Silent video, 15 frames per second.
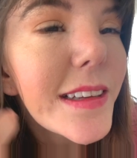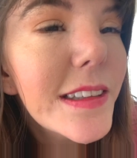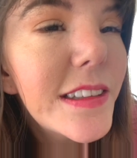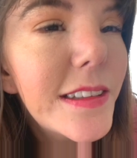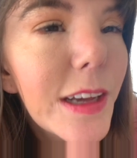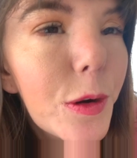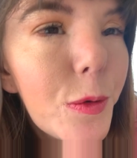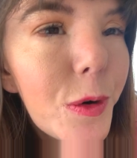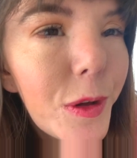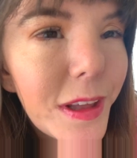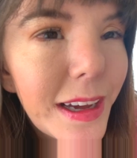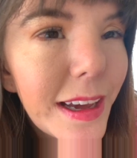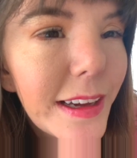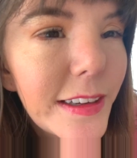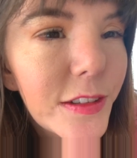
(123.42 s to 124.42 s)
seguro de
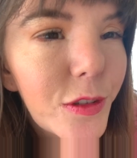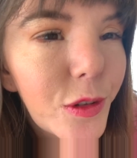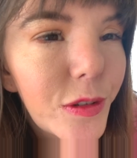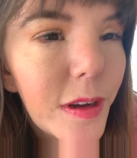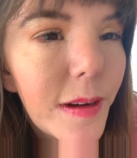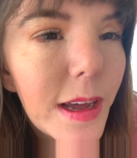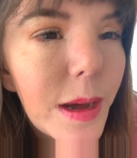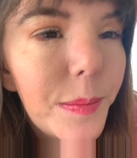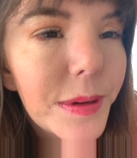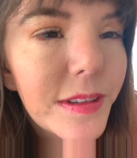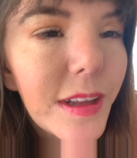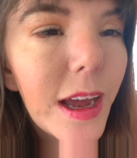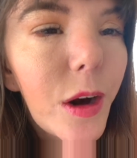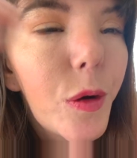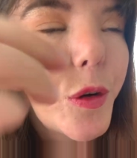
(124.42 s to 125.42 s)
que X cosa vaya a
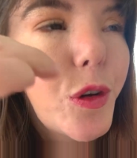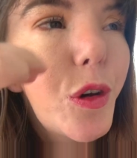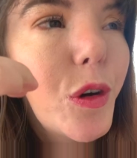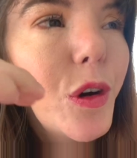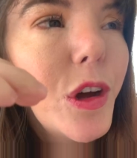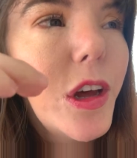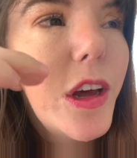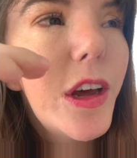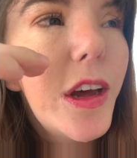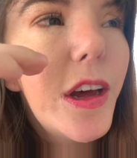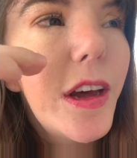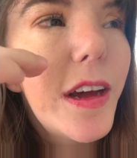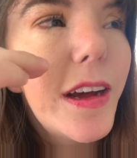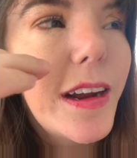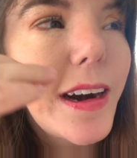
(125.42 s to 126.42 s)
pasar o yo
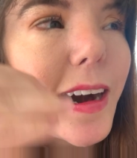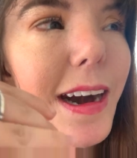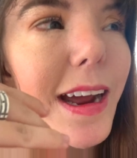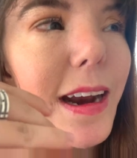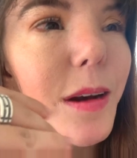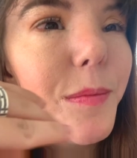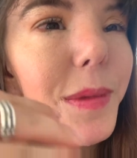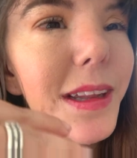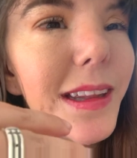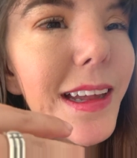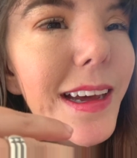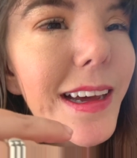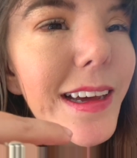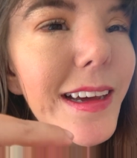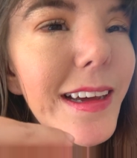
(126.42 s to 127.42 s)

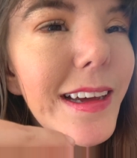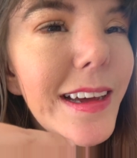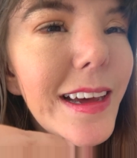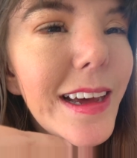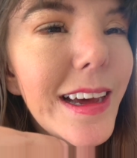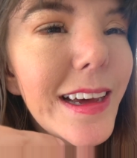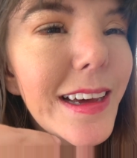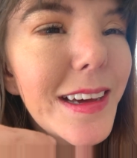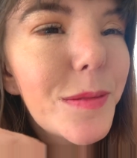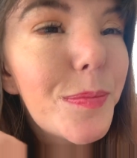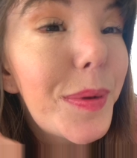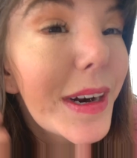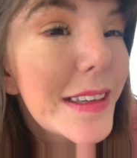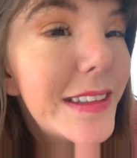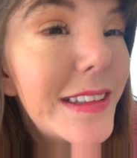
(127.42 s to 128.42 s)
realmente eh,
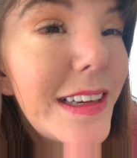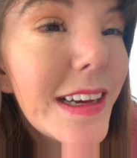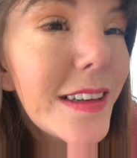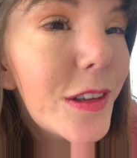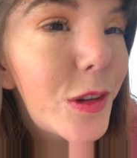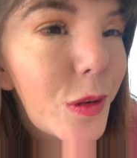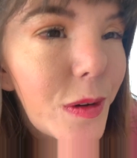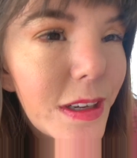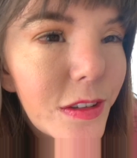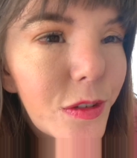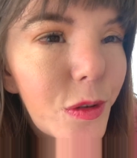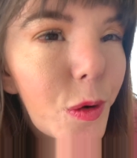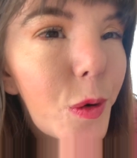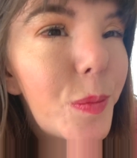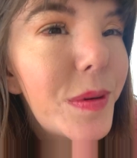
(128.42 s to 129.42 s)
presiento
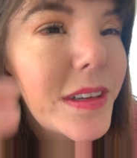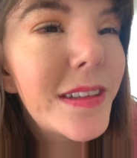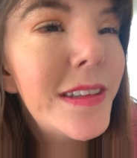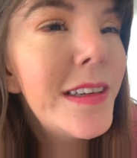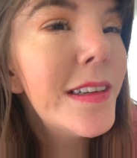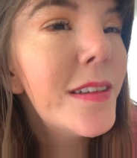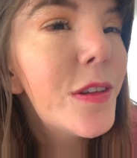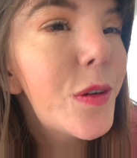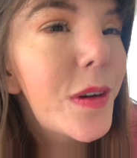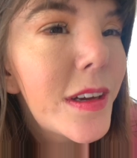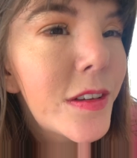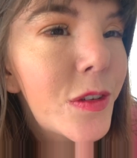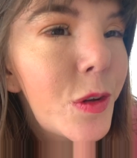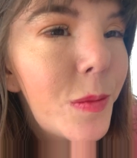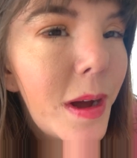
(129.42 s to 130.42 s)
esto o presiento que
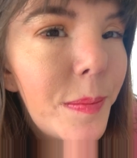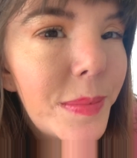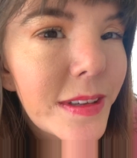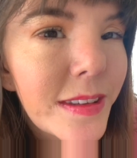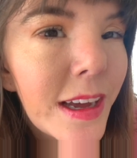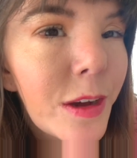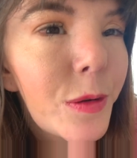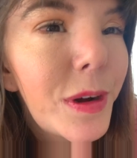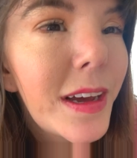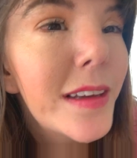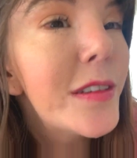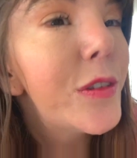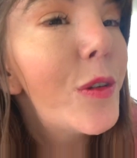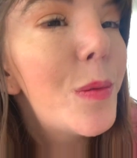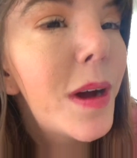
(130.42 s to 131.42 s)
esto va a pasar o que
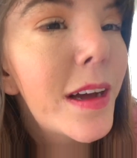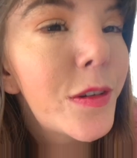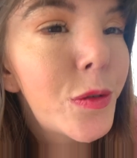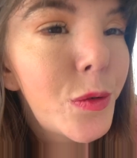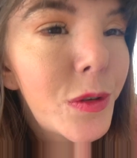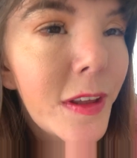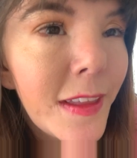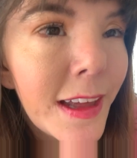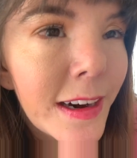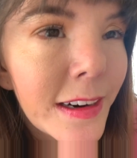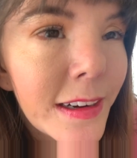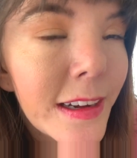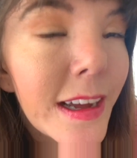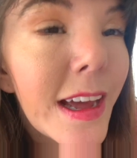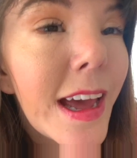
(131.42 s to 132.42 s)
esto va a suceder.
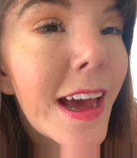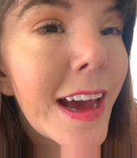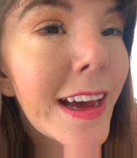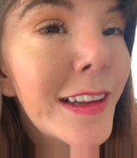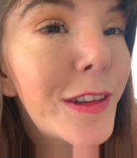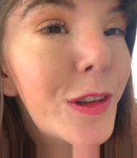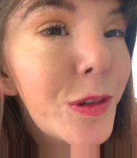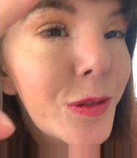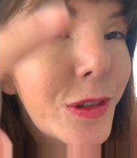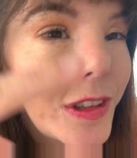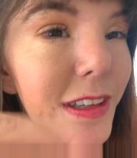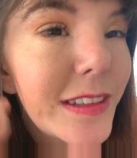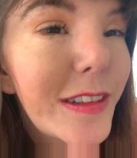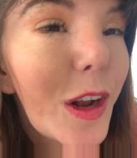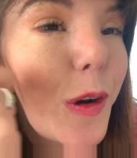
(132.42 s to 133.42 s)

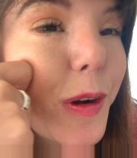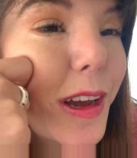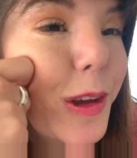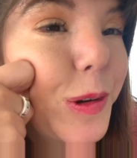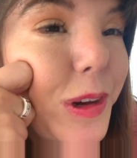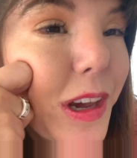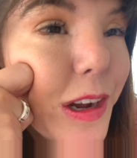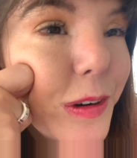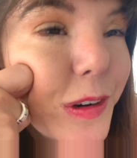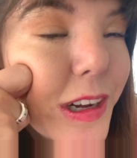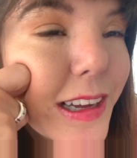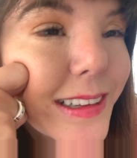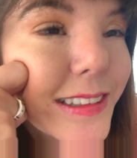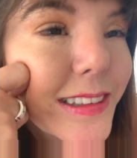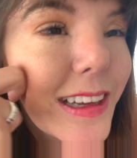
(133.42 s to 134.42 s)
Entonces, lo que yo quiero
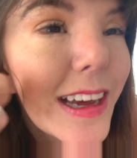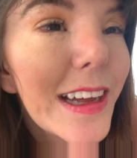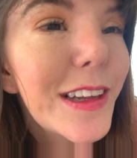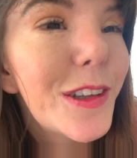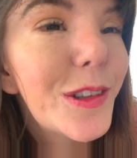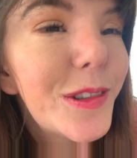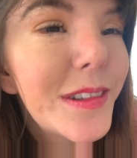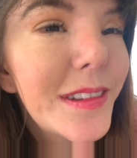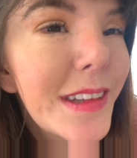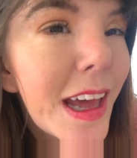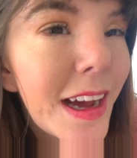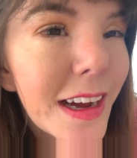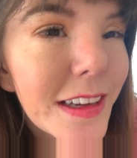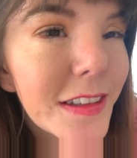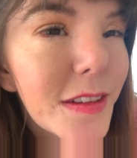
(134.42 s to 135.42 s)
es que
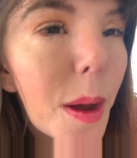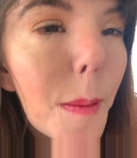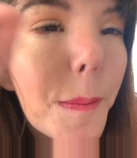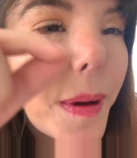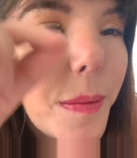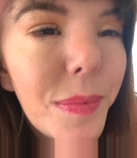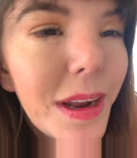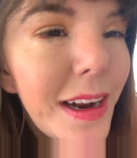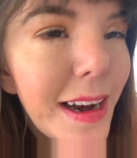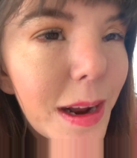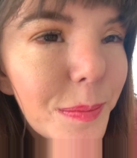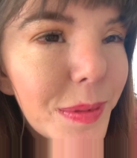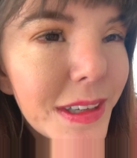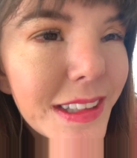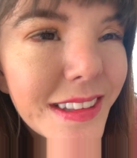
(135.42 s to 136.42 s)
tengas papel y
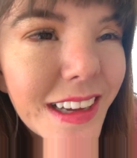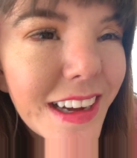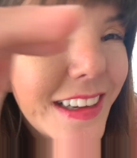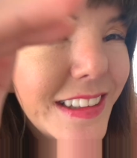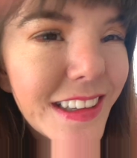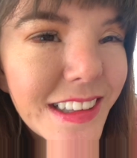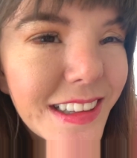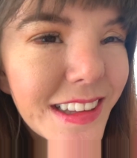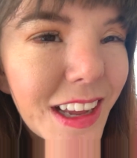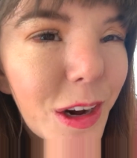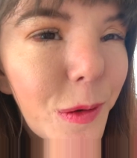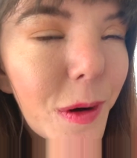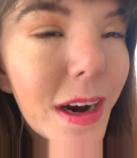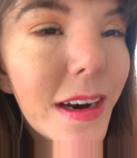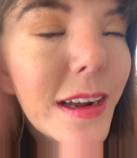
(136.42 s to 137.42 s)
lápiz, así, tal
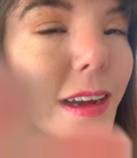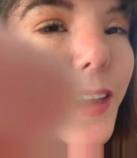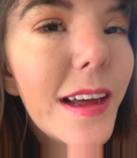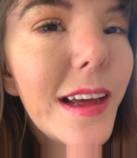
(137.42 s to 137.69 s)
cual,